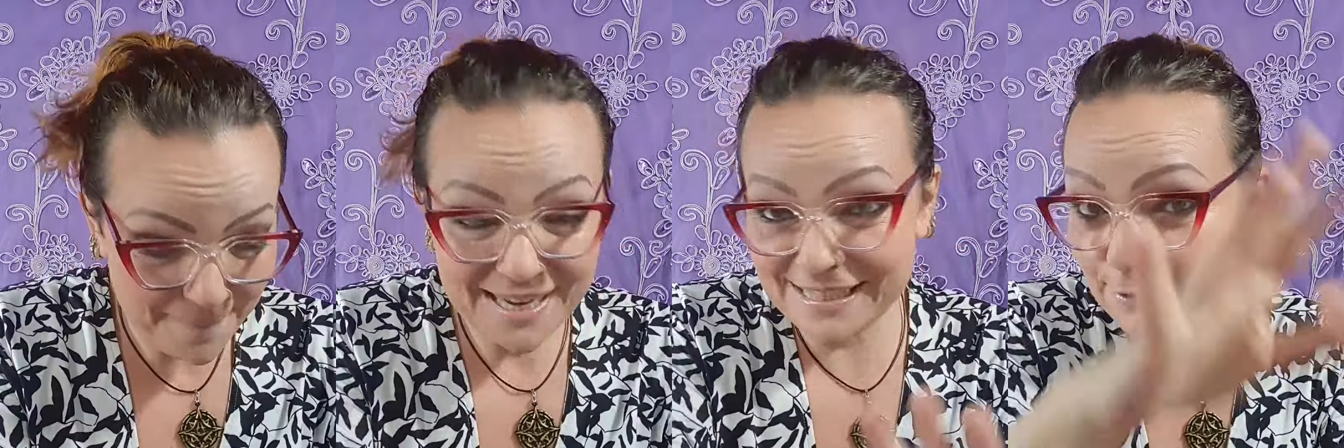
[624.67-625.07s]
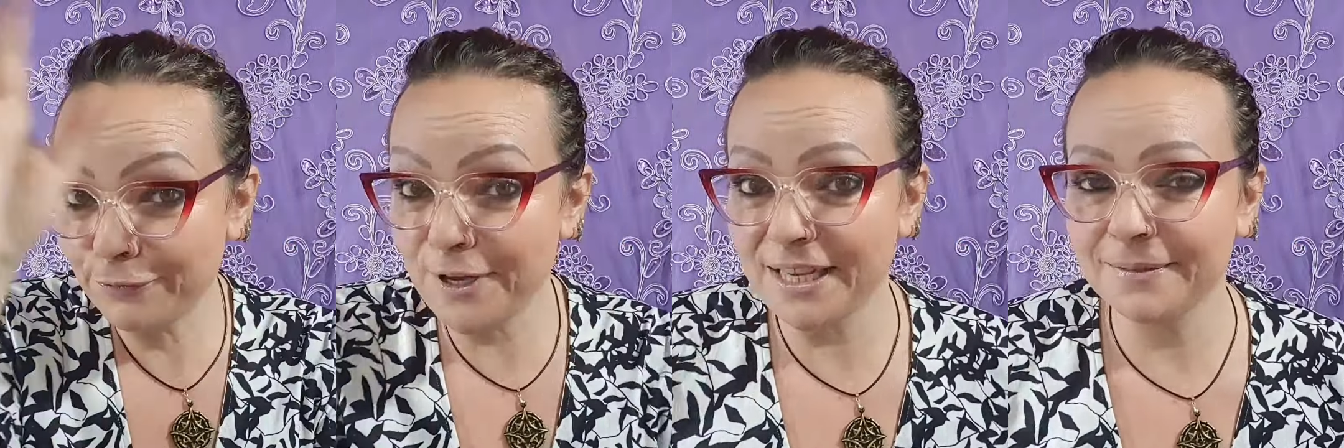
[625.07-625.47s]
Mas
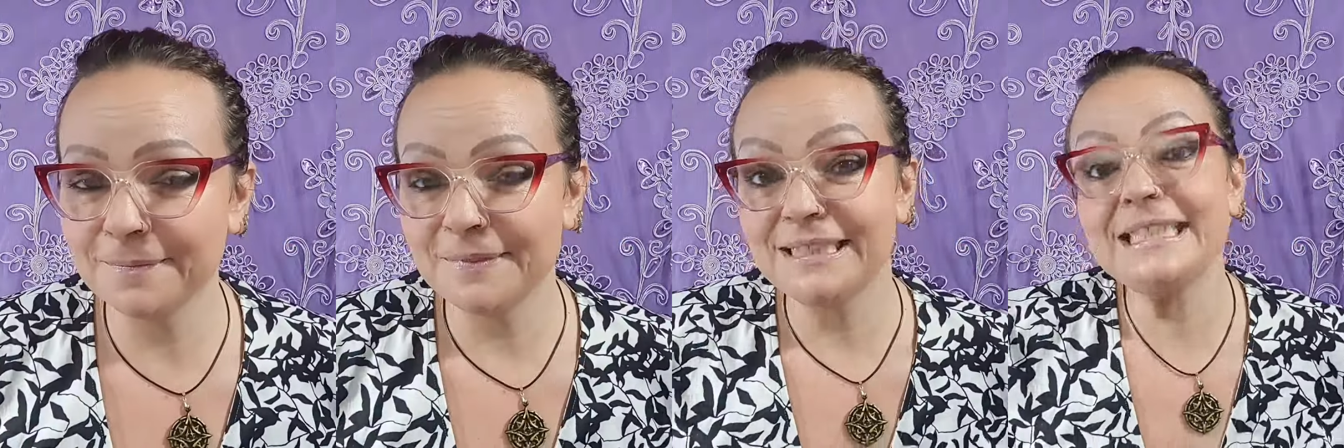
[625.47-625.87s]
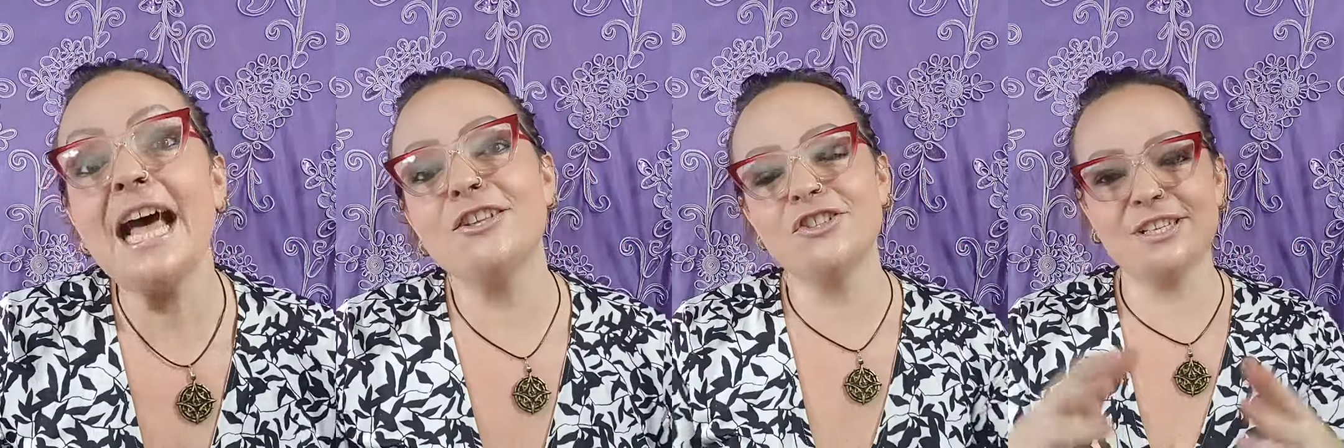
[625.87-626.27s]
enfim,
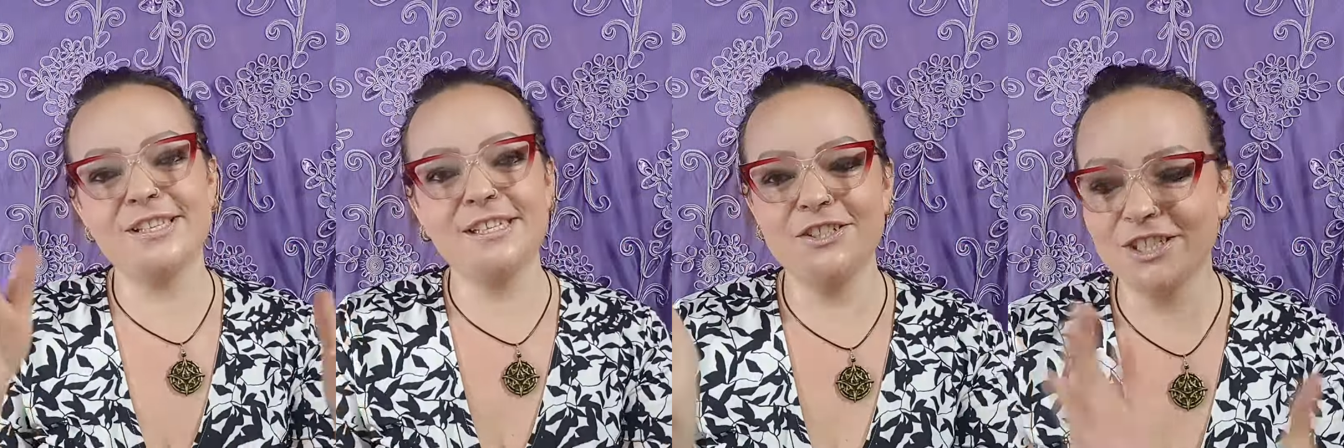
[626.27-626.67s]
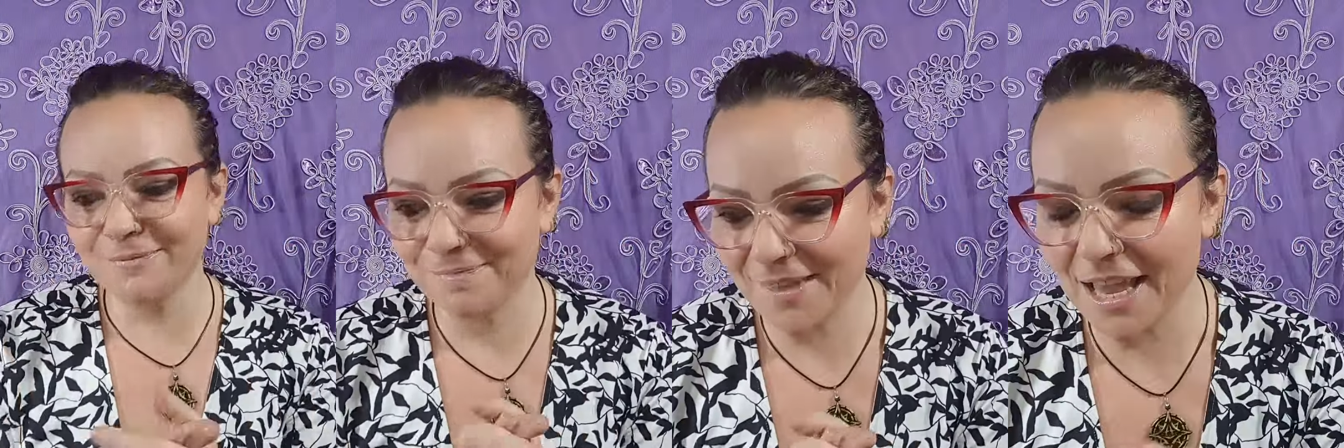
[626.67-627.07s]
Tátia Cíntia,
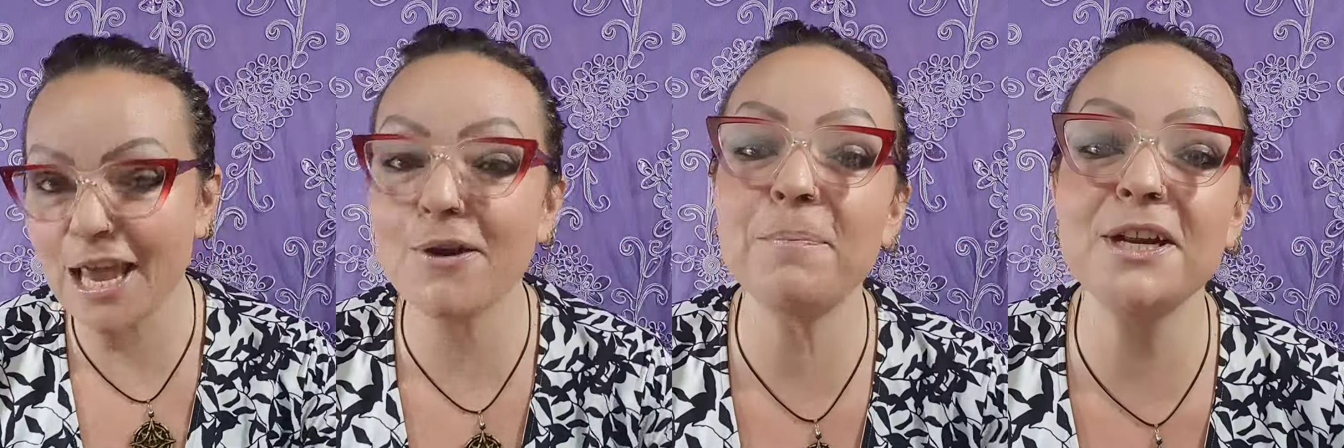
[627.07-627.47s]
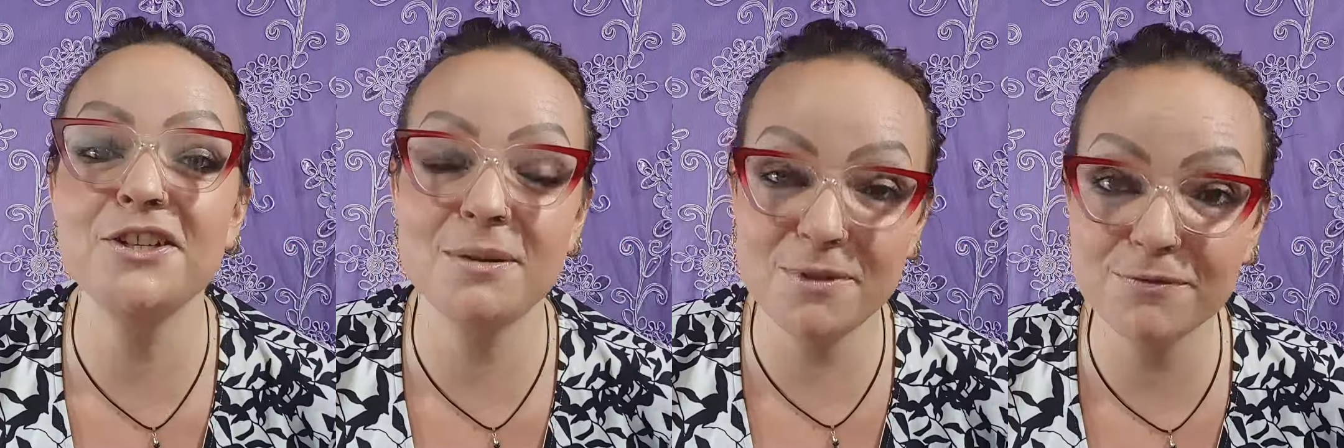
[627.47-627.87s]
eu aprendi
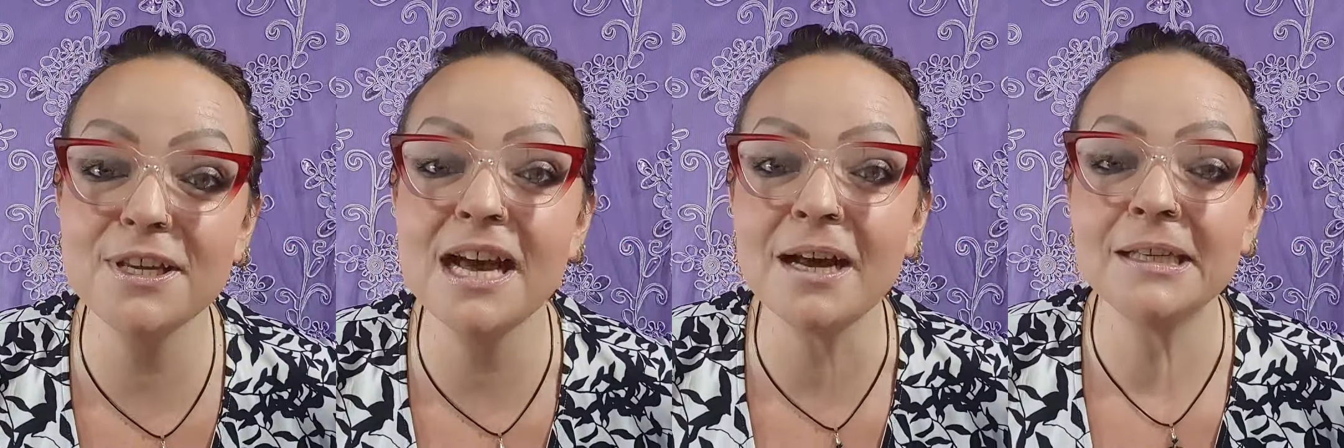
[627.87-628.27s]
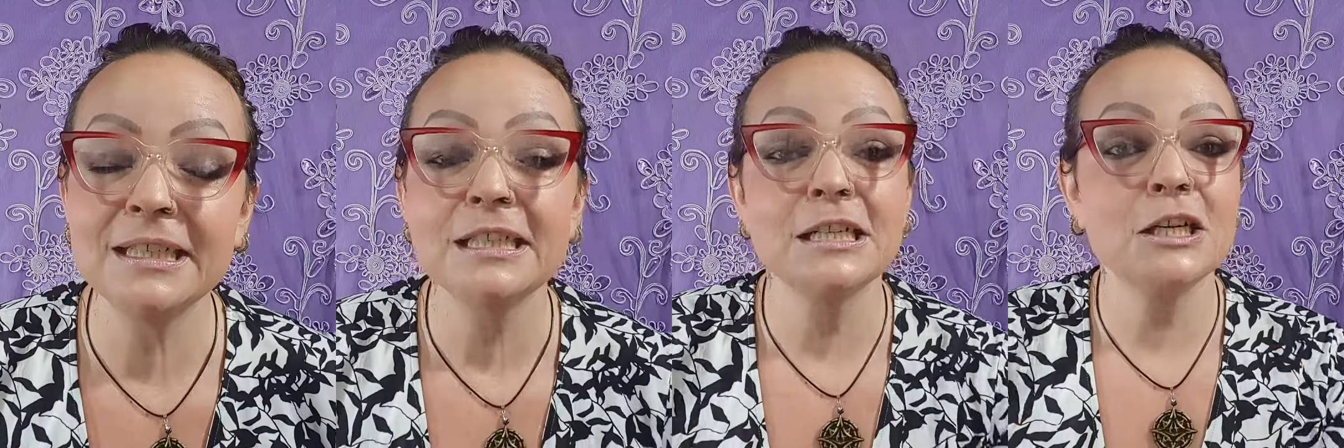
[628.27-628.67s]
a me virar.
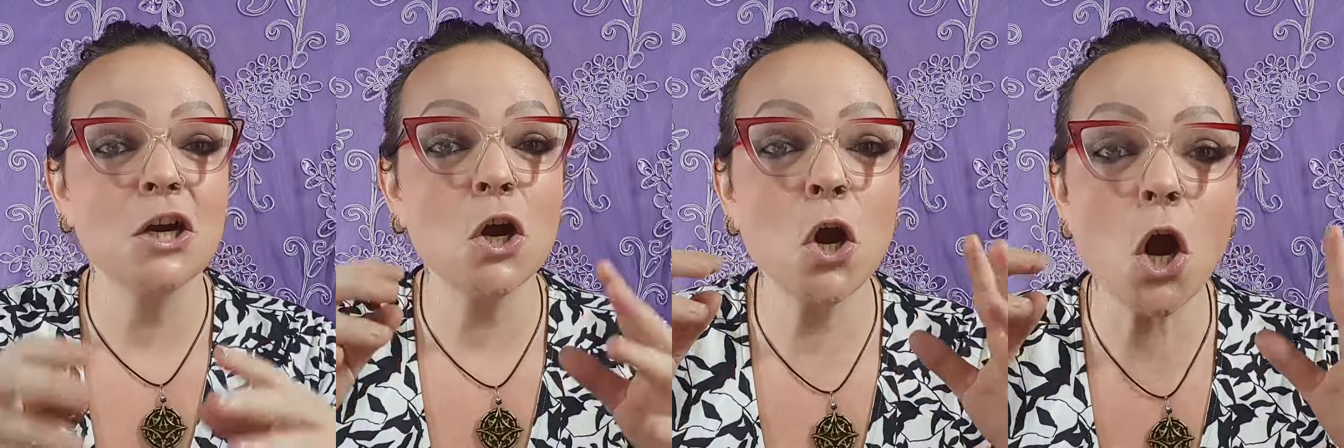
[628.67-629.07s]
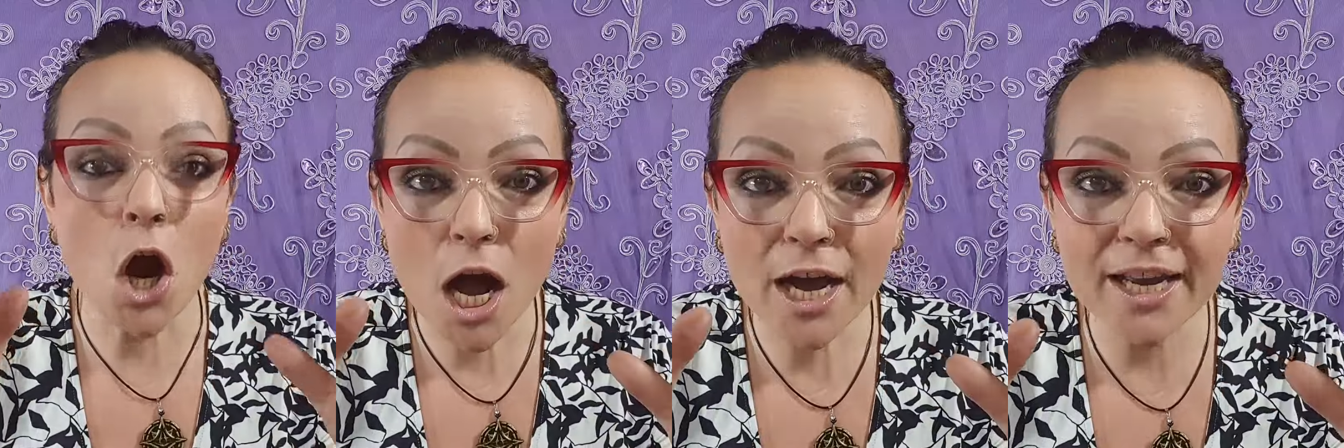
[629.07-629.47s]

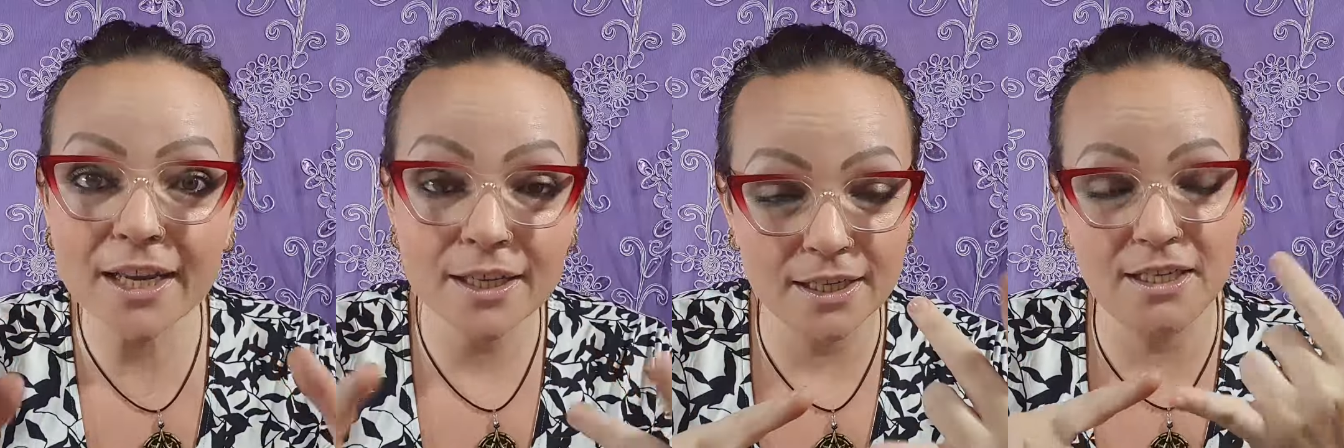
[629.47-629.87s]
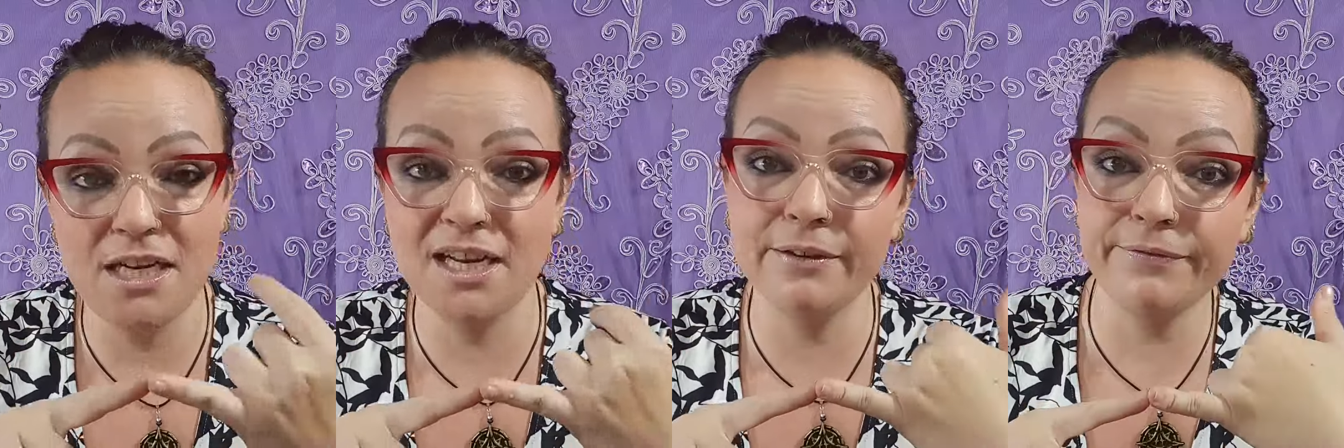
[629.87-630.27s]
Corre
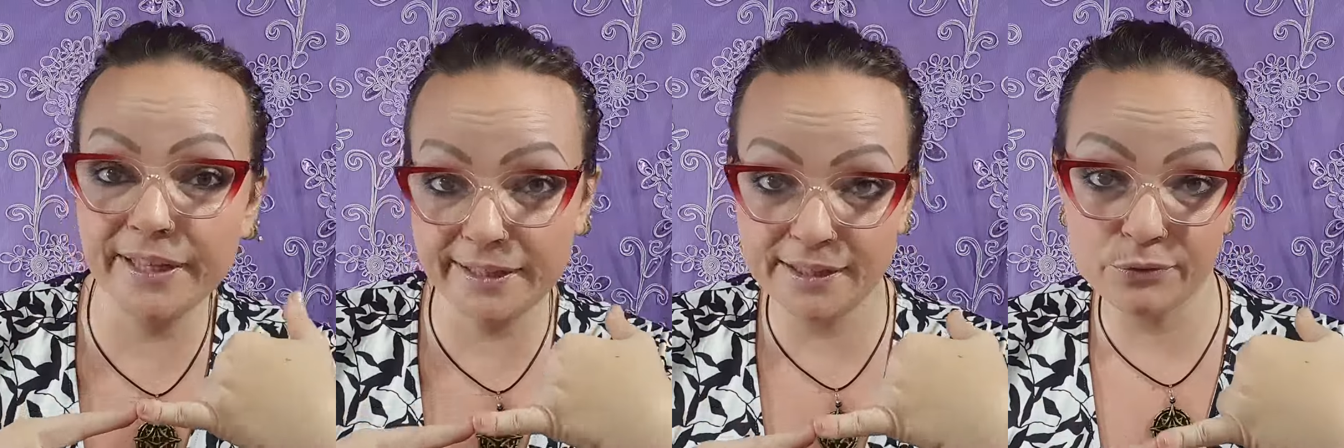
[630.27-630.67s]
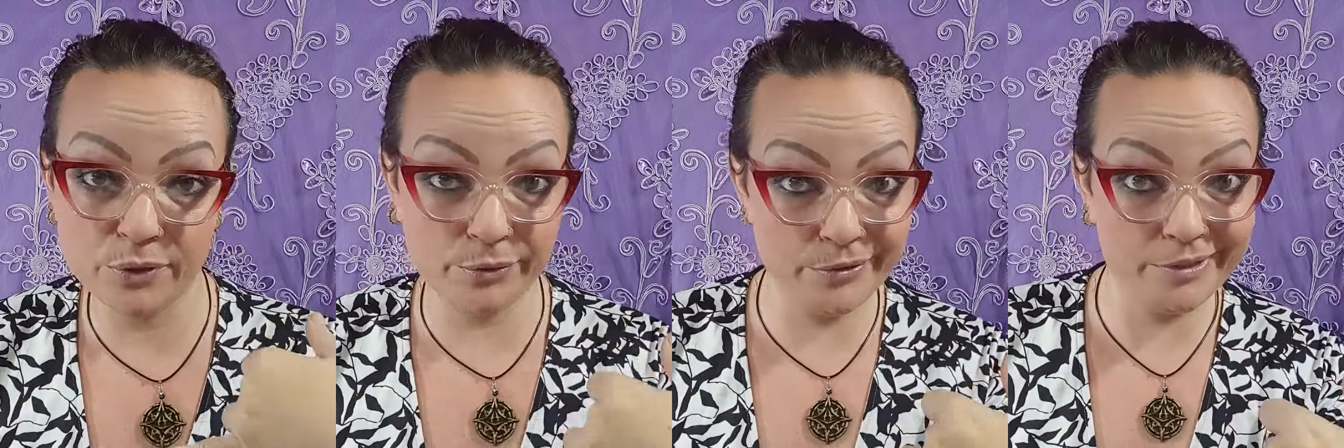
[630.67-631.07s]
na gaveta da sua
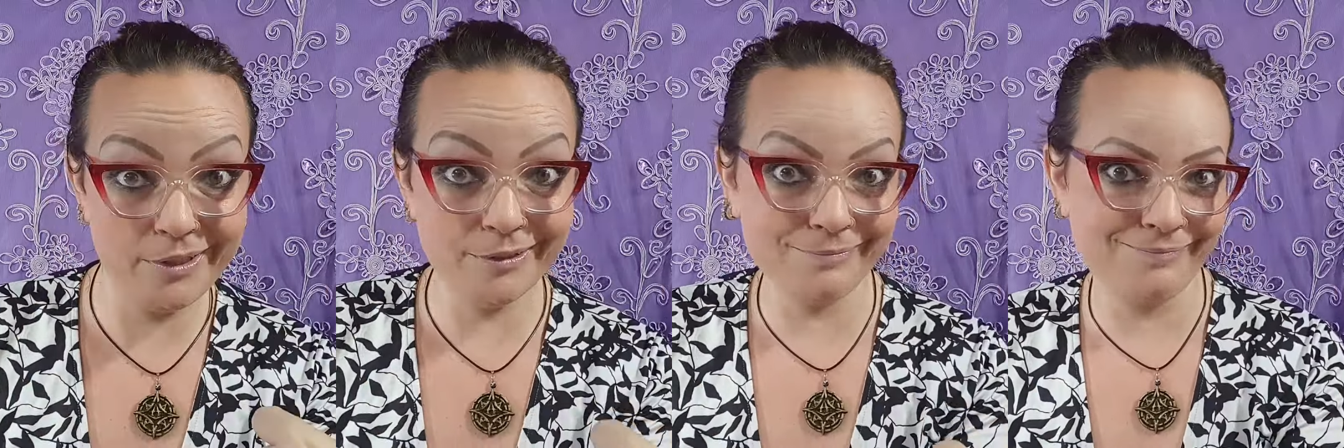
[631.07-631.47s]
cozinha